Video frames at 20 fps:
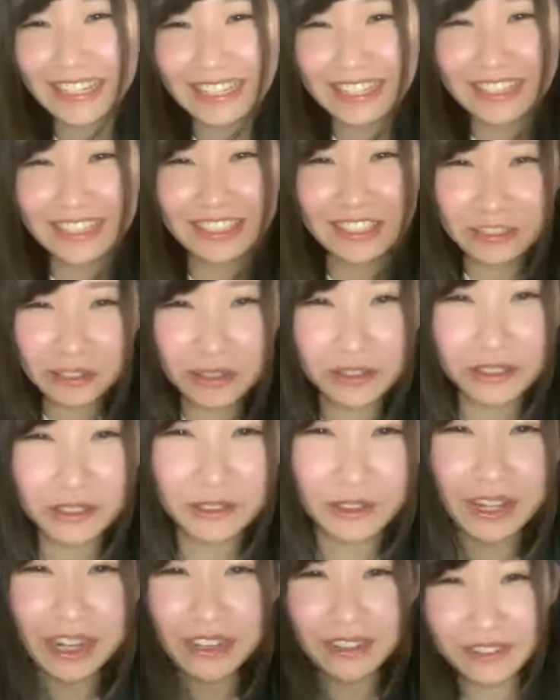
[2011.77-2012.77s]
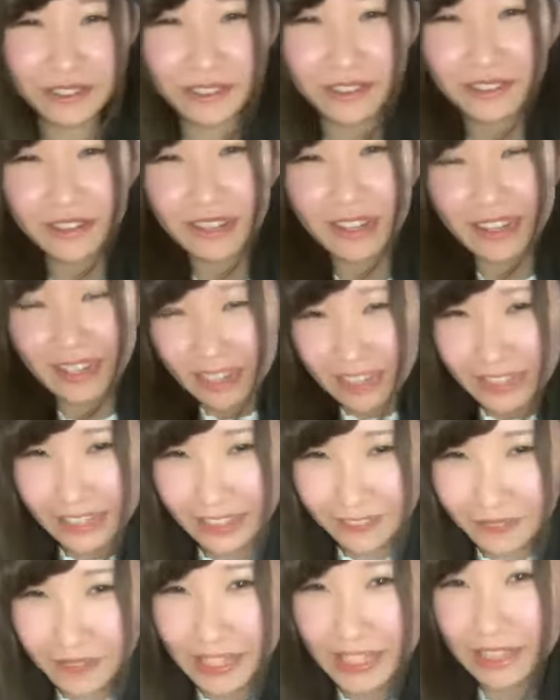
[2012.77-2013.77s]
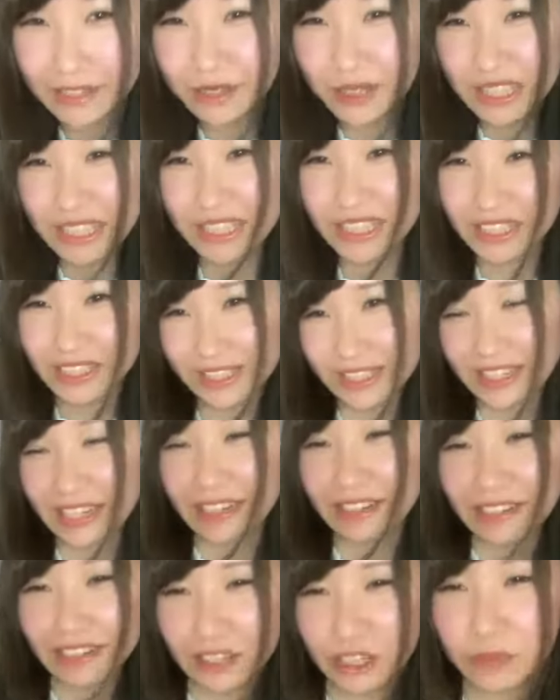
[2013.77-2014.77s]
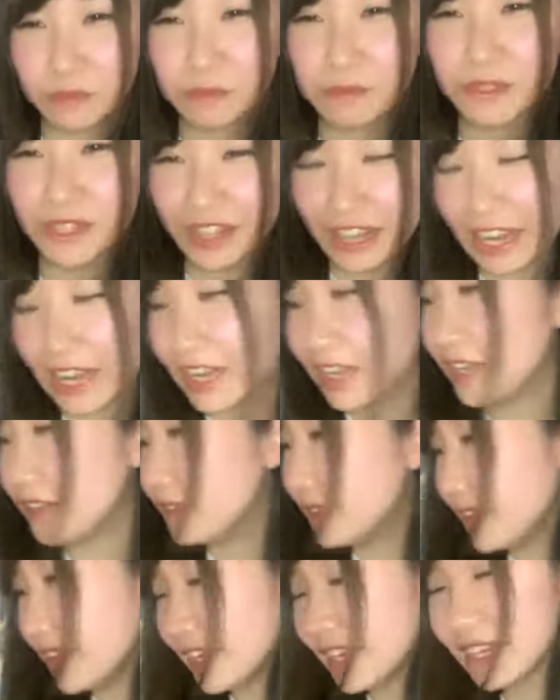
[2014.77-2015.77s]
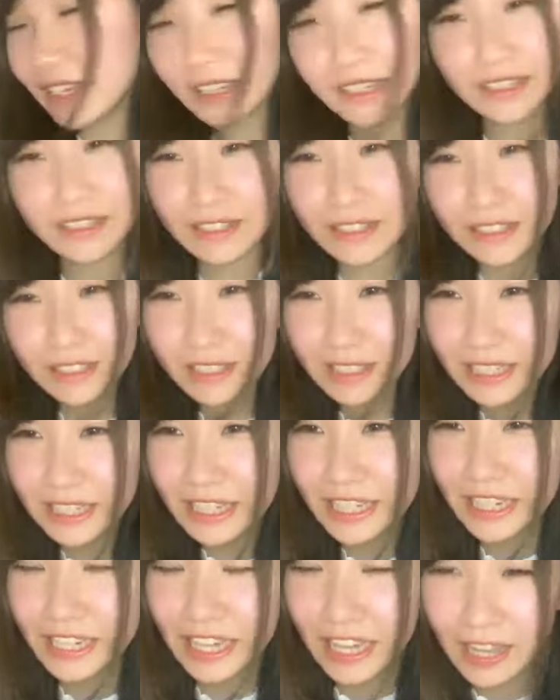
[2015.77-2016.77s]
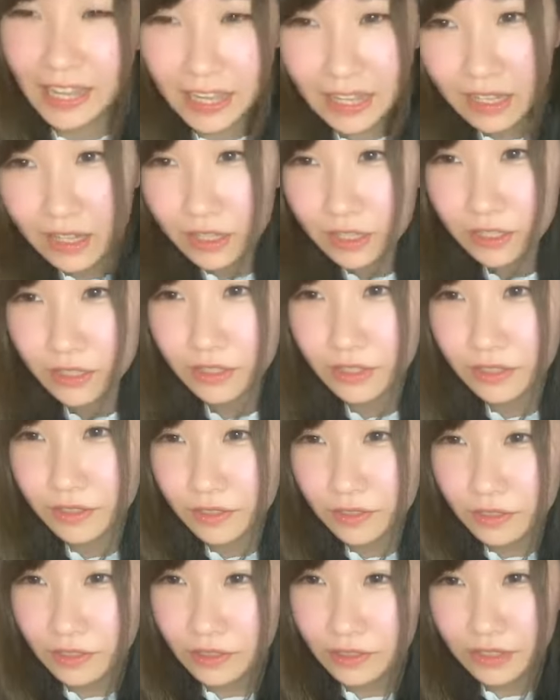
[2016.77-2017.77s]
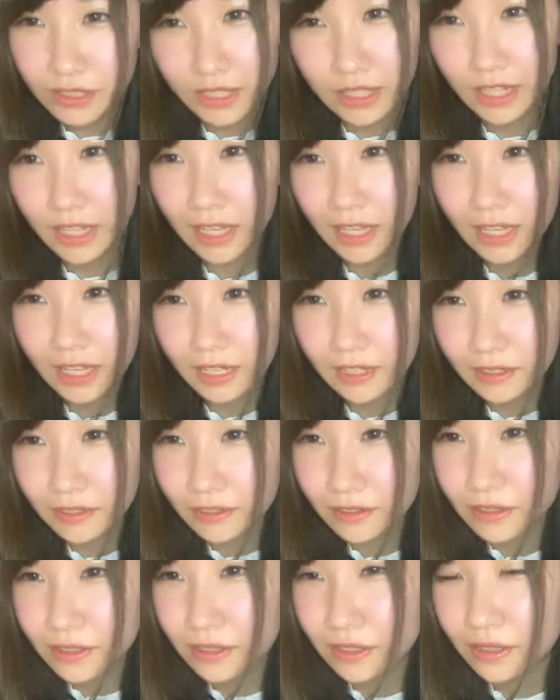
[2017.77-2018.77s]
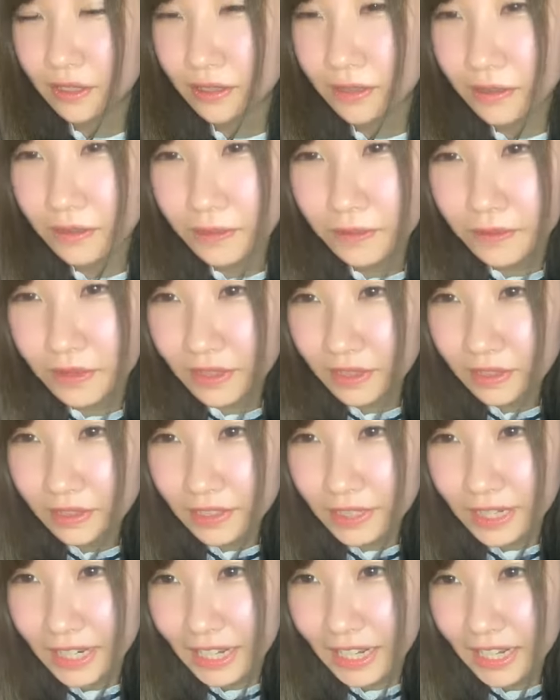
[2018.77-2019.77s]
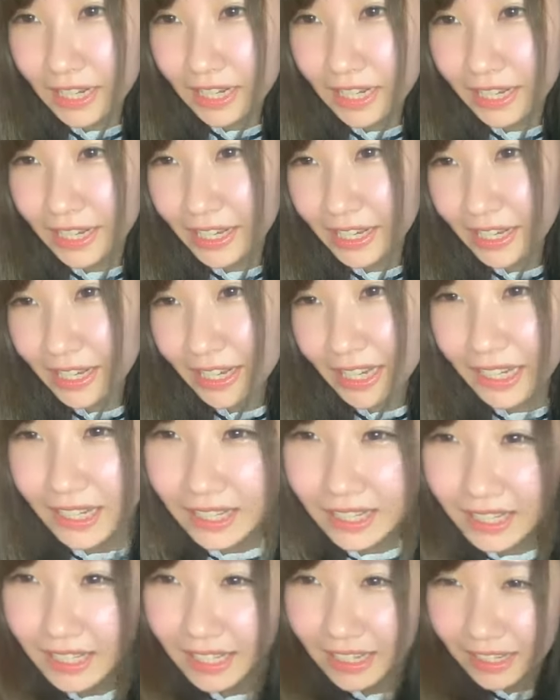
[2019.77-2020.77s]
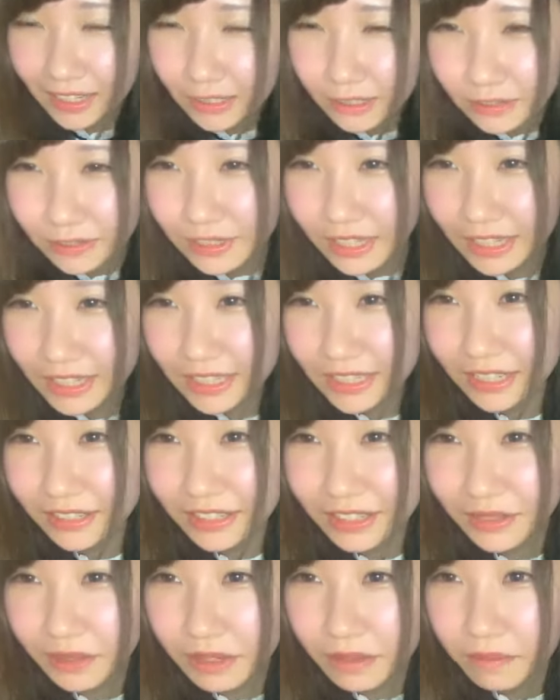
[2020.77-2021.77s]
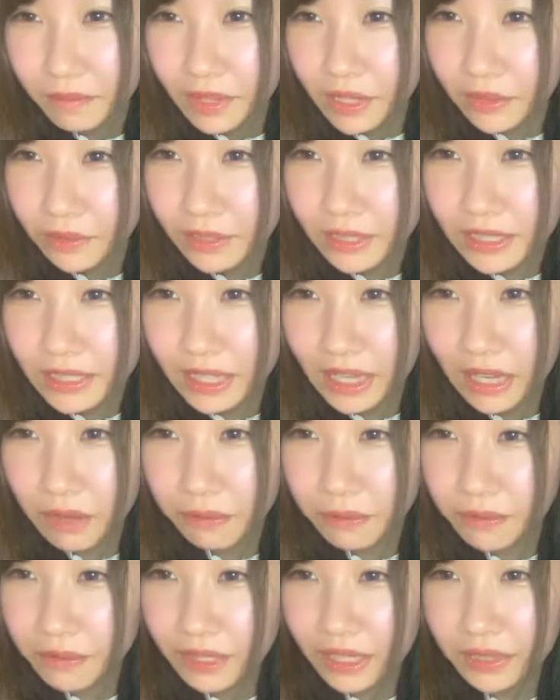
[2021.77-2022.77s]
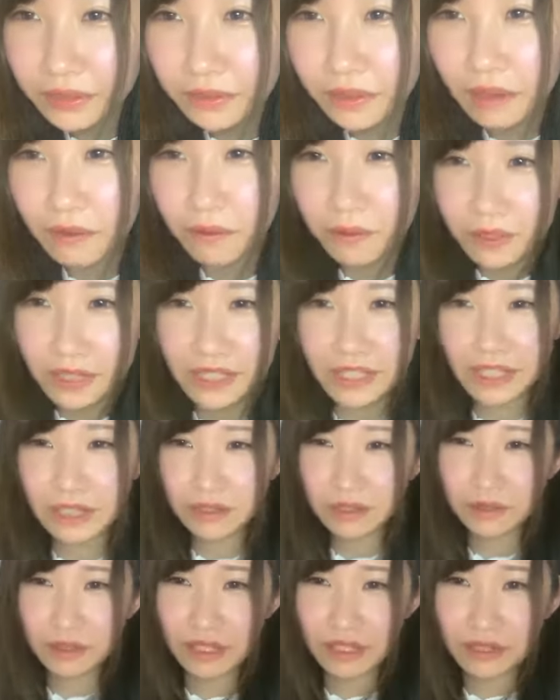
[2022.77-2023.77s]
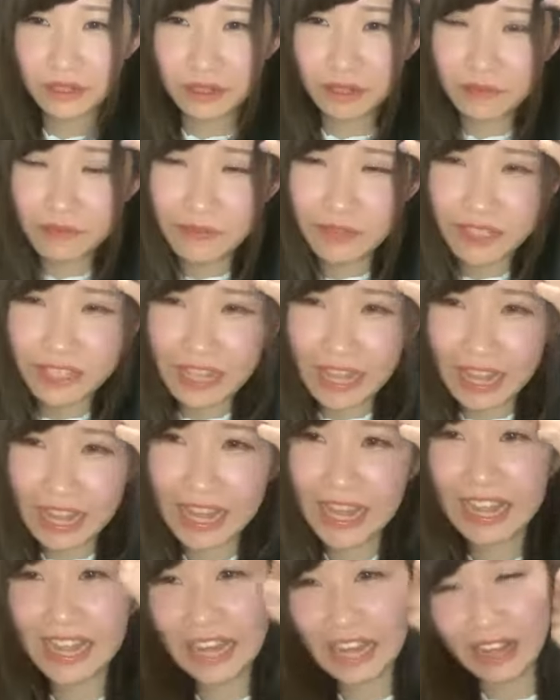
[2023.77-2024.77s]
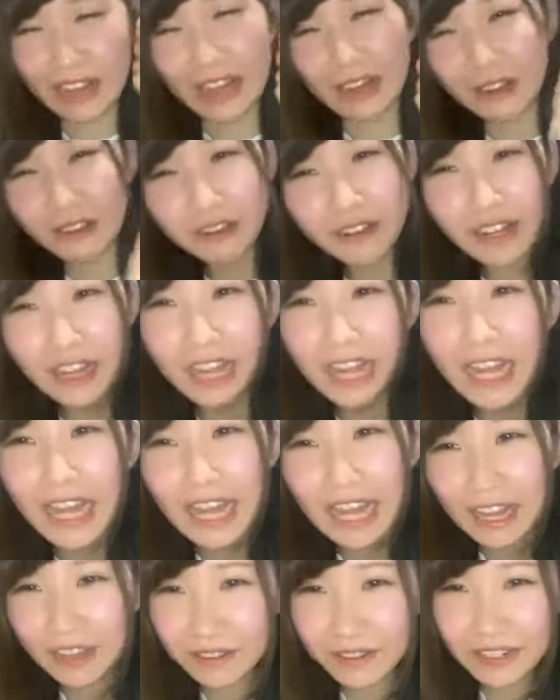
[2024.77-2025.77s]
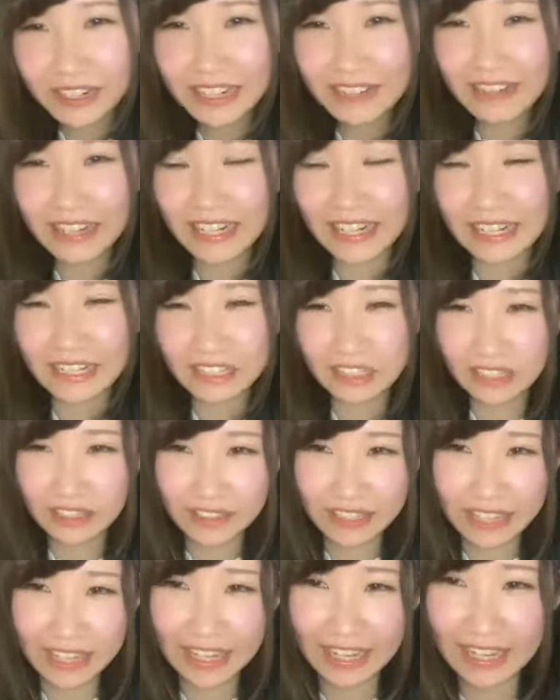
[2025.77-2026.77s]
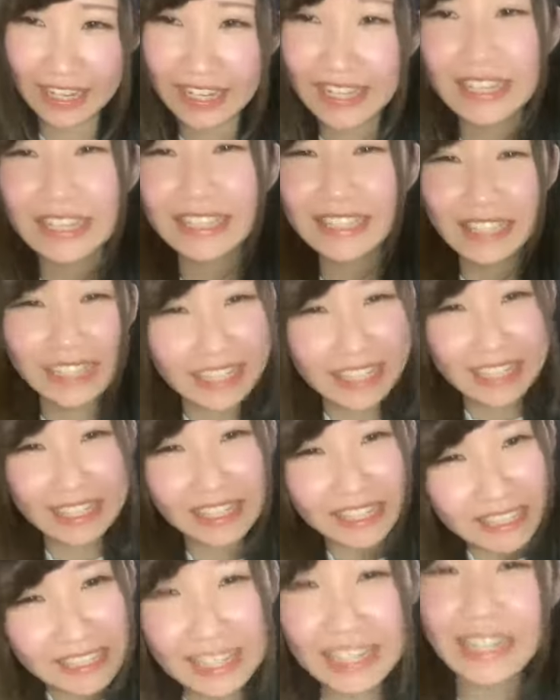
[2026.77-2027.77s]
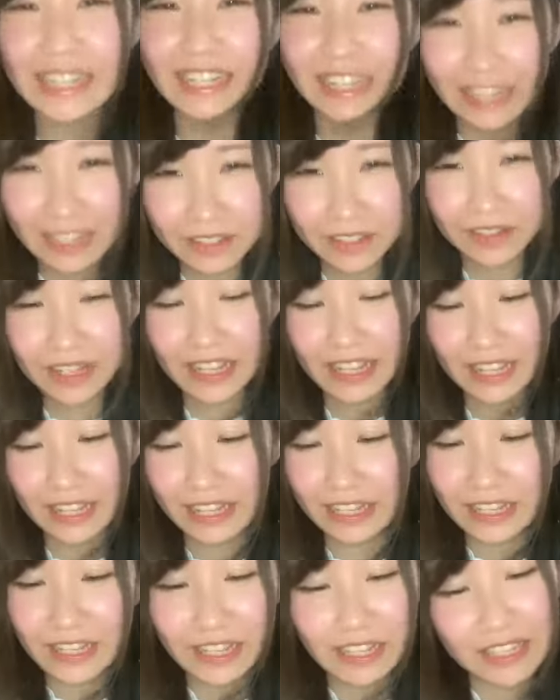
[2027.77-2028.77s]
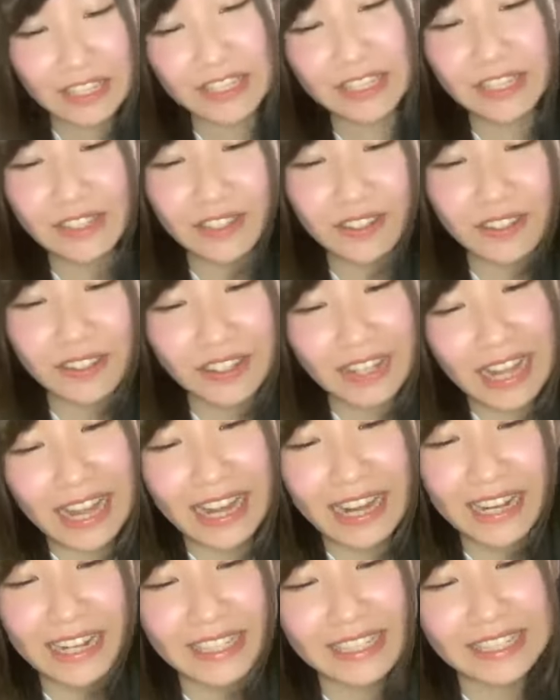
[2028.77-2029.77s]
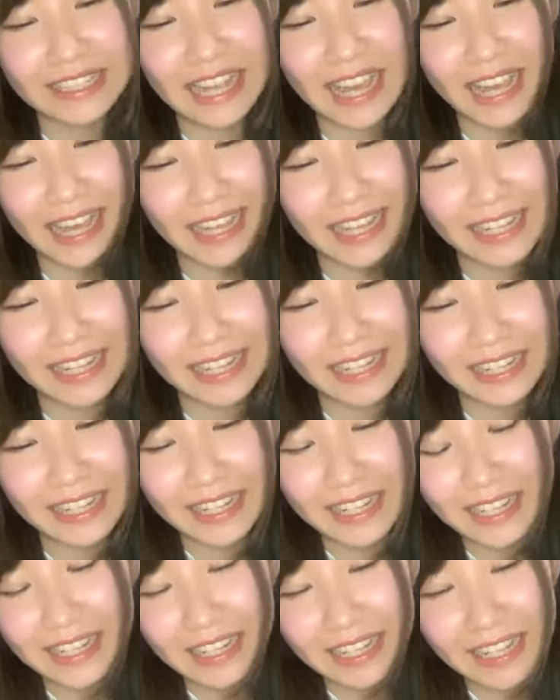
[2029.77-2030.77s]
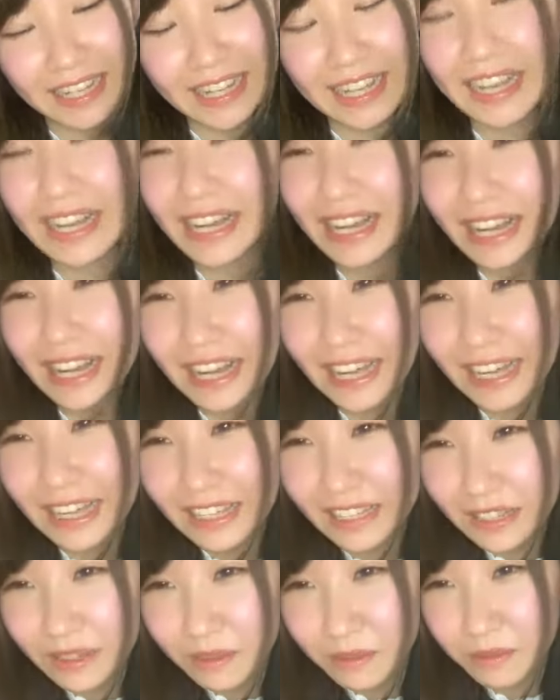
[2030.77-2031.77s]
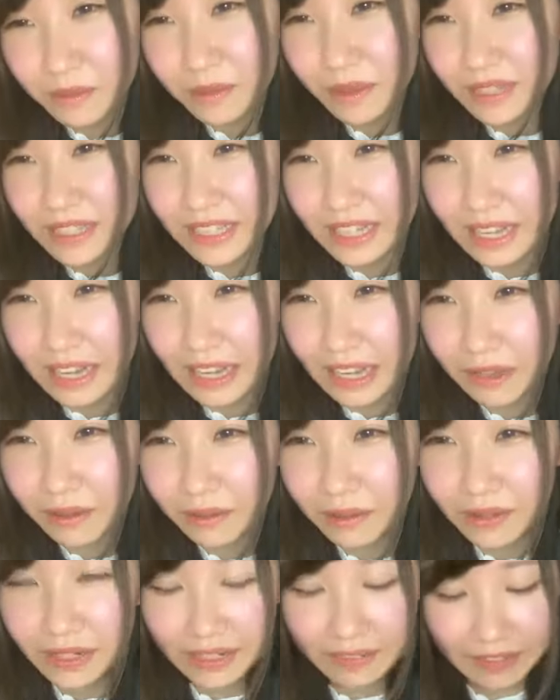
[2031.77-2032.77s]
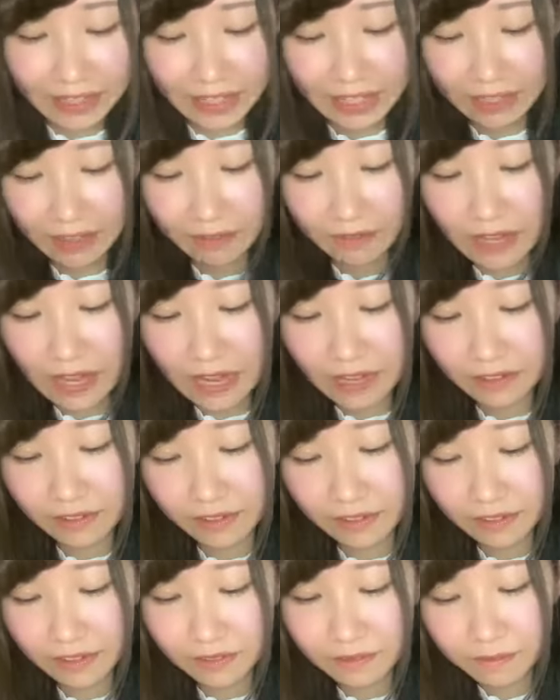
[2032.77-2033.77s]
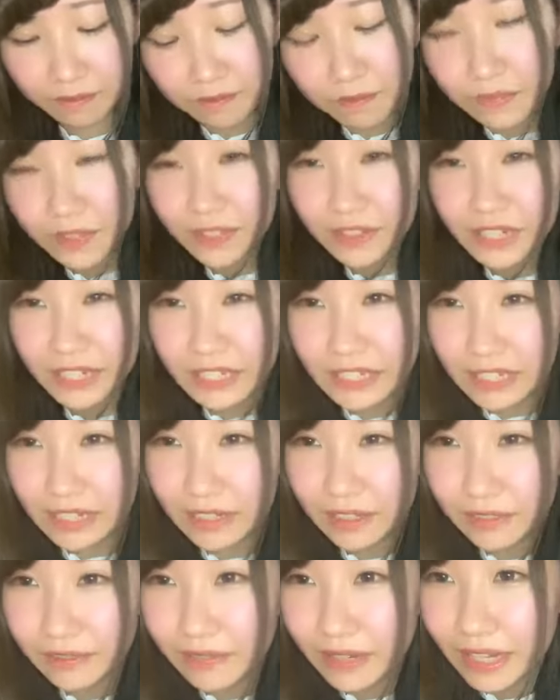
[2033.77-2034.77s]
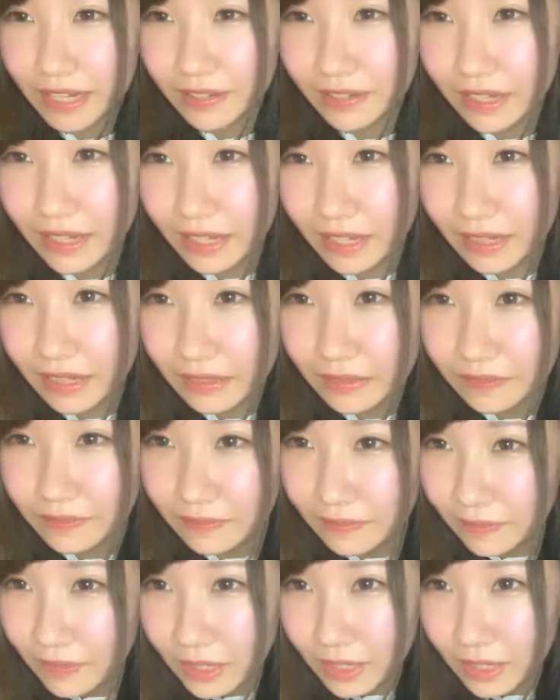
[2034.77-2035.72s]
え15分これをリピートし続ける10分かでくじのストーリー歌っちゃうすごいほきさん青色担当が青り担当に空耳したあ青りはねちょっとねしてしたいんだけどねちょっとあれですね考えものですね。煽りはね、あの、ゆりーちゃんがうまいのでね。